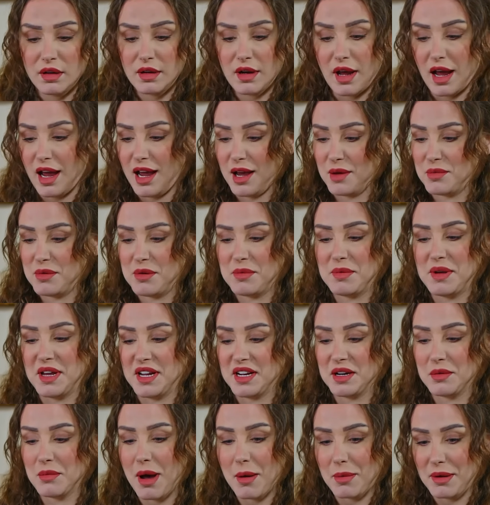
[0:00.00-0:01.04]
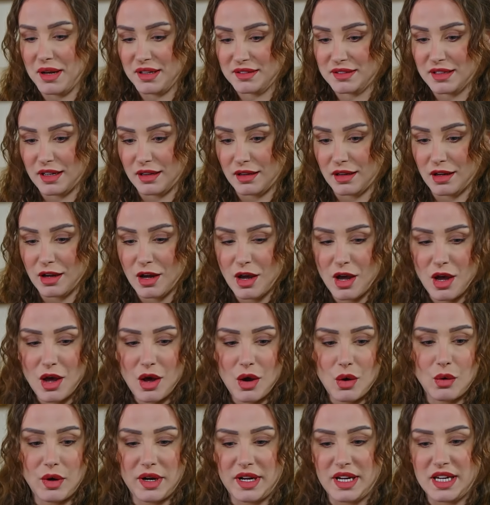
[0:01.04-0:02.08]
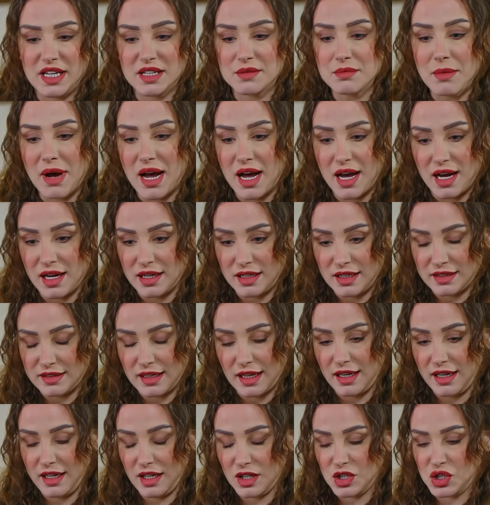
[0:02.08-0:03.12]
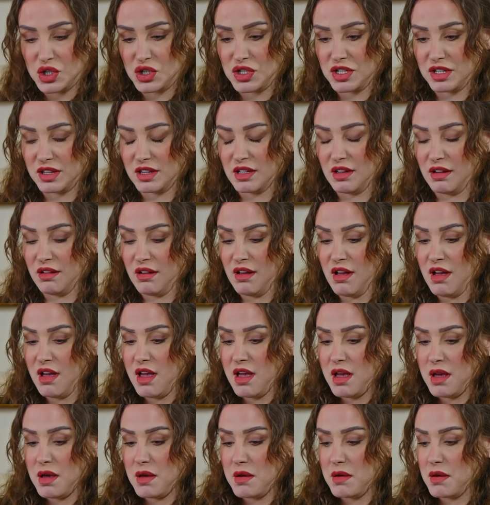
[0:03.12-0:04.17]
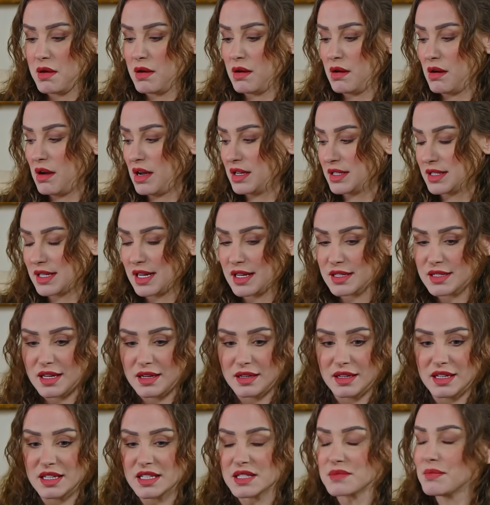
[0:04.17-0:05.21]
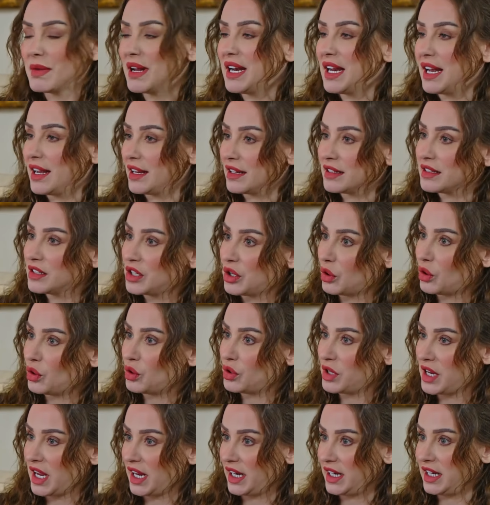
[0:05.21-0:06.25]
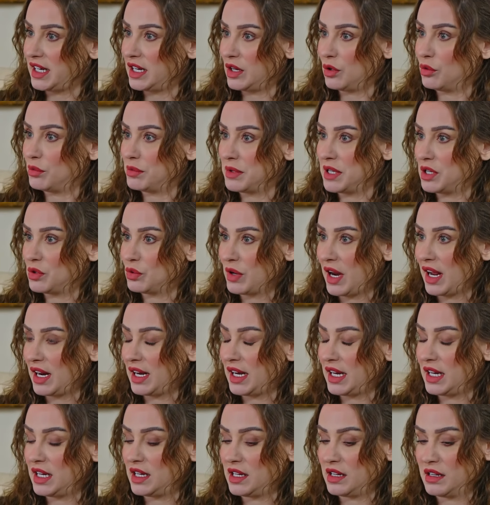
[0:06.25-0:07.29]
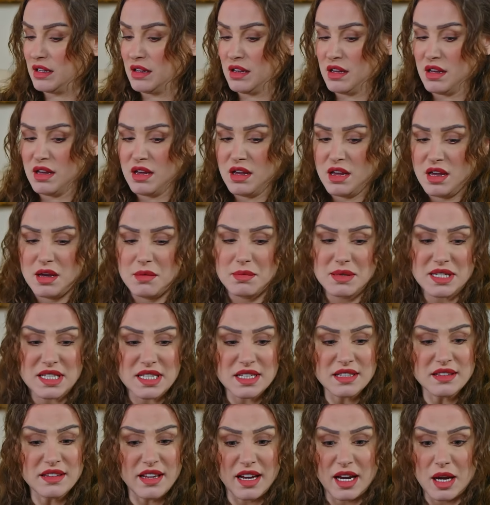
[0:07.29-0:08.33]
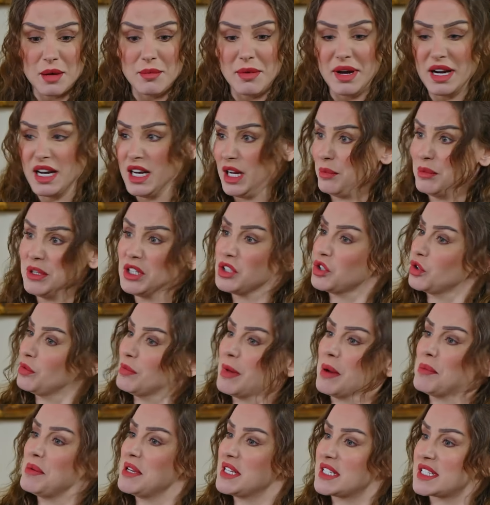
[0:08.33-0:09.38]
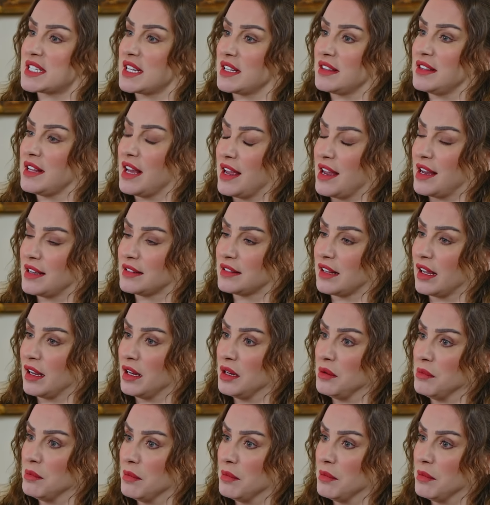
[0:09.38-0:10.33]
لا حبيبي أنا ما بعتك وأكيد ما هانت علي عشرتنا أساسا كنت ما لقيت بهون يعني لو بهون علي بس أنت كمان اللي عملته ما بيتصدق يا تيم